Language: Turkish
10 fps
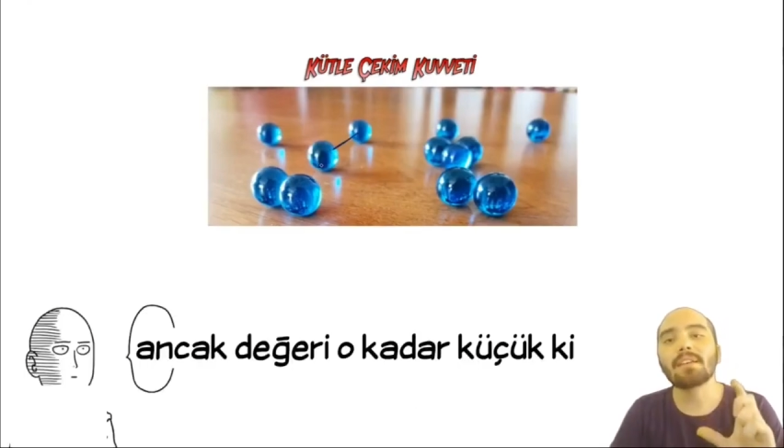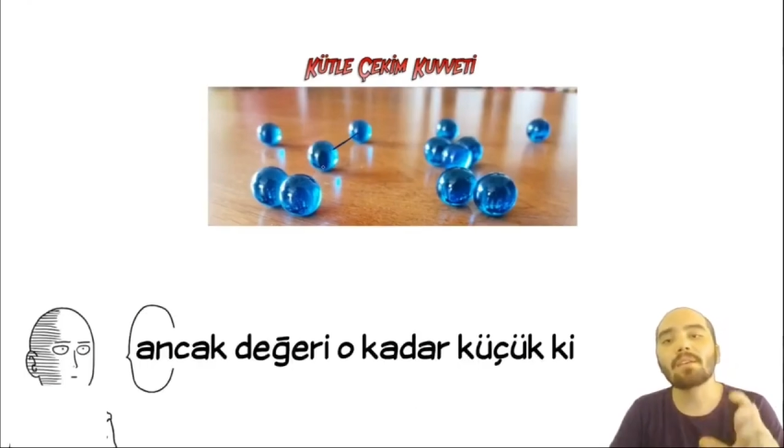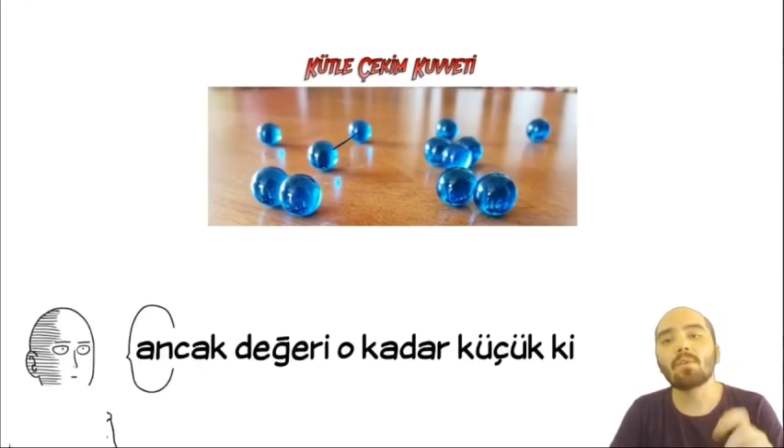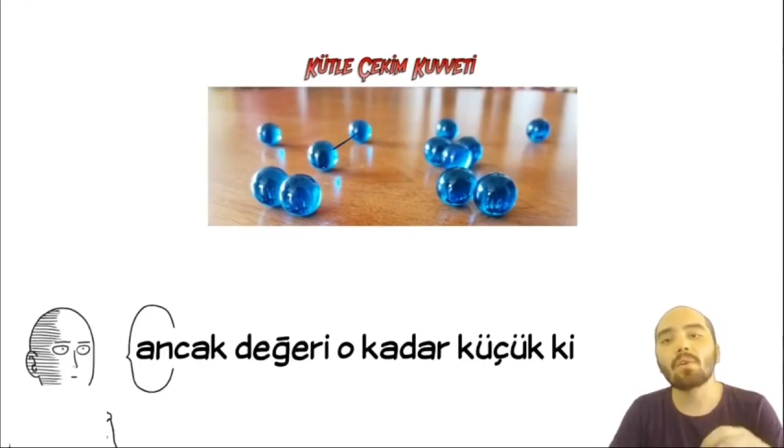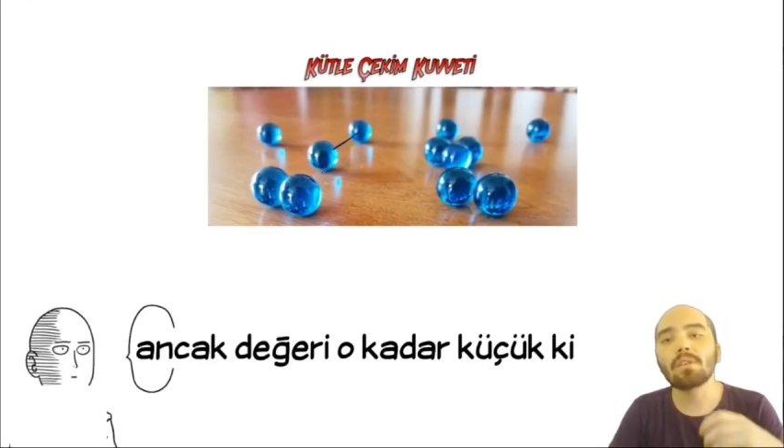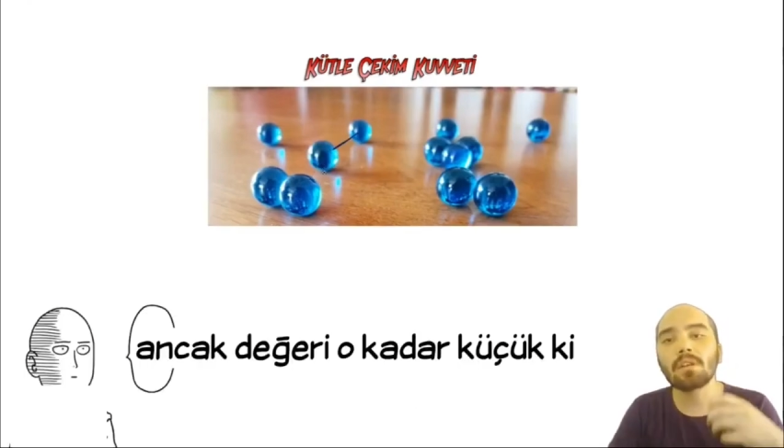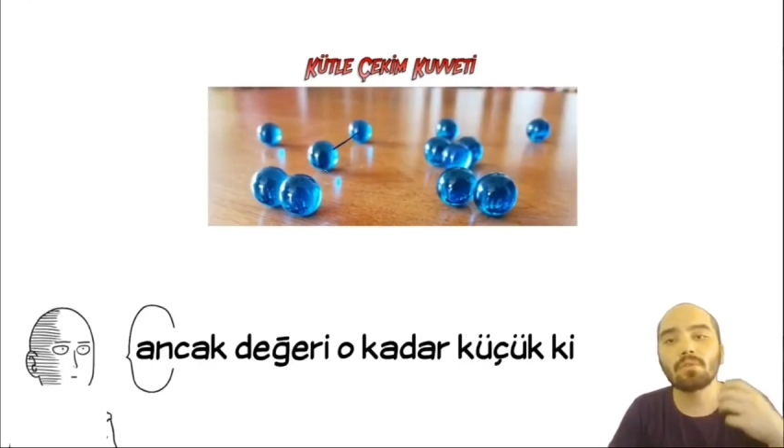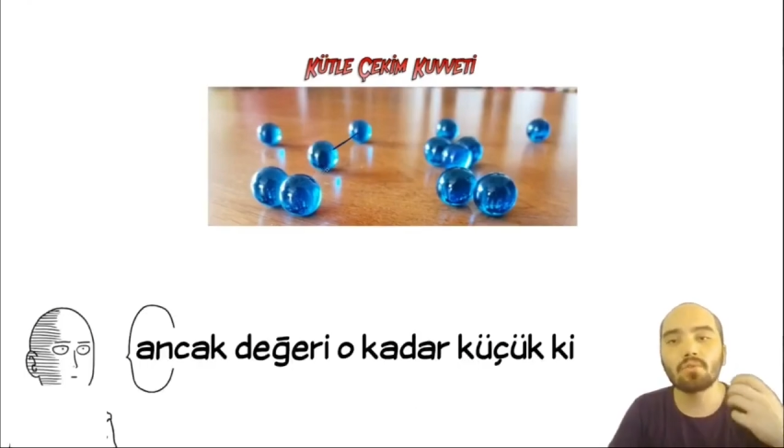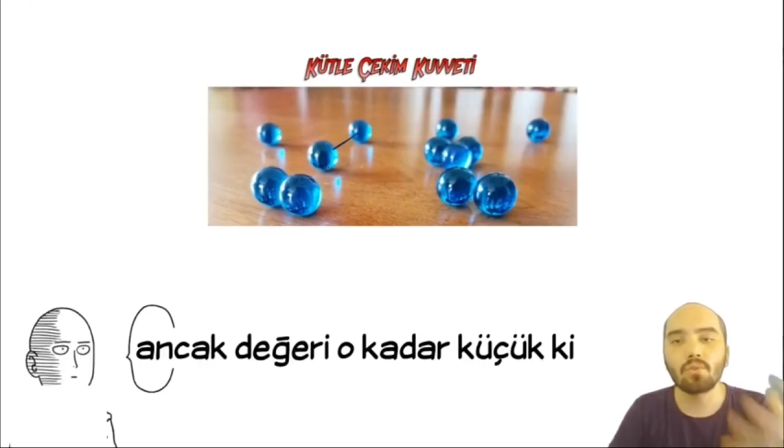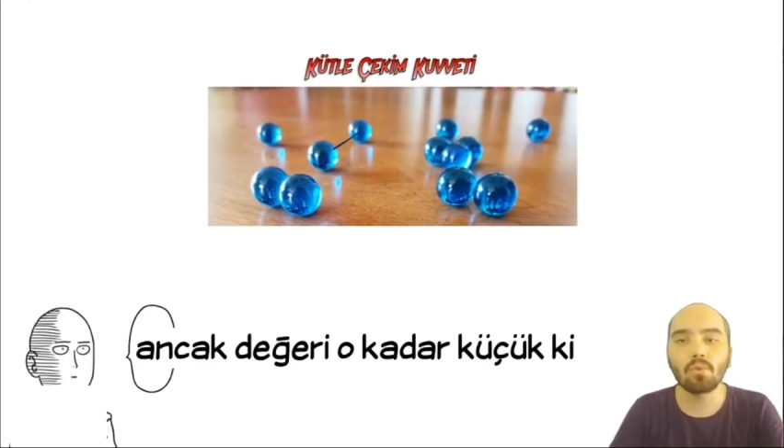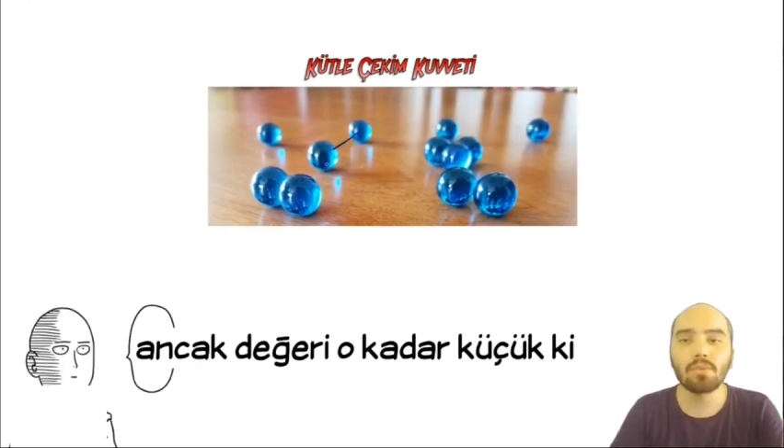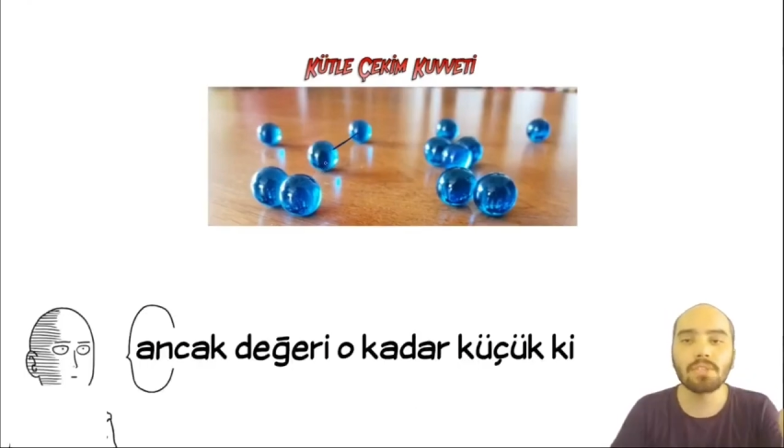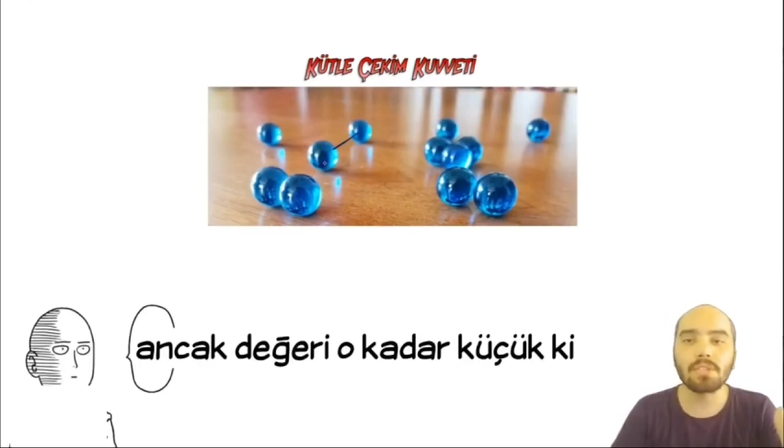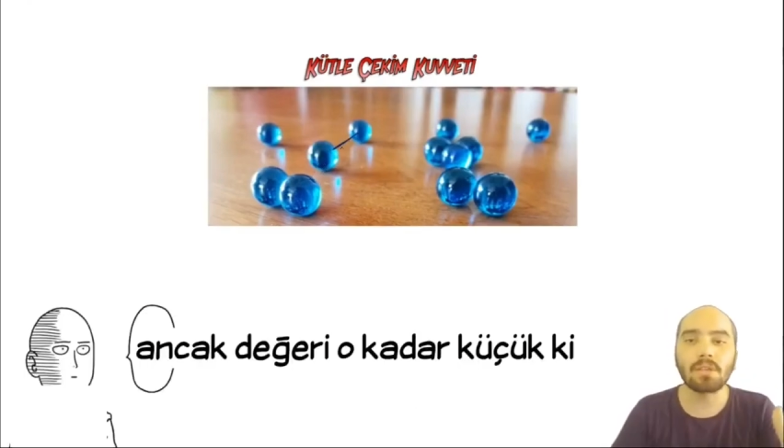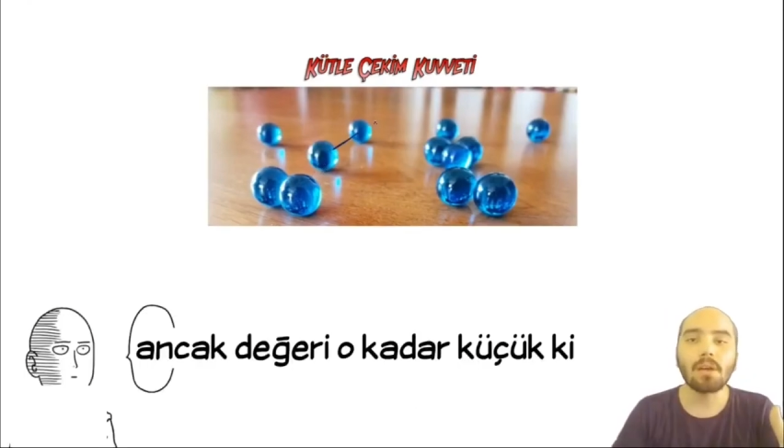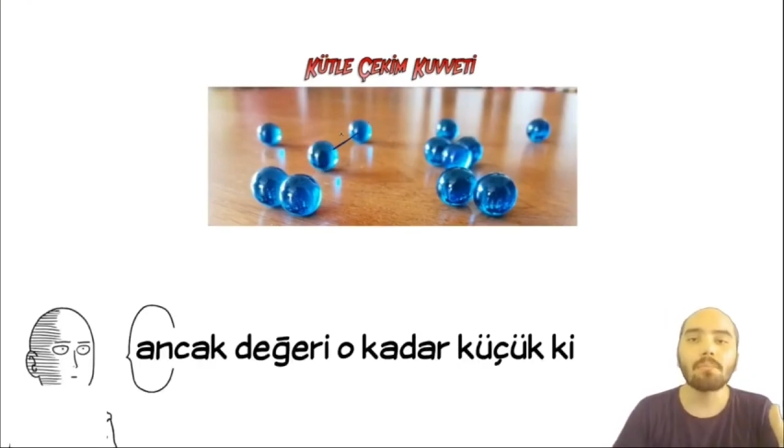değeri o kadar küçük olduğu için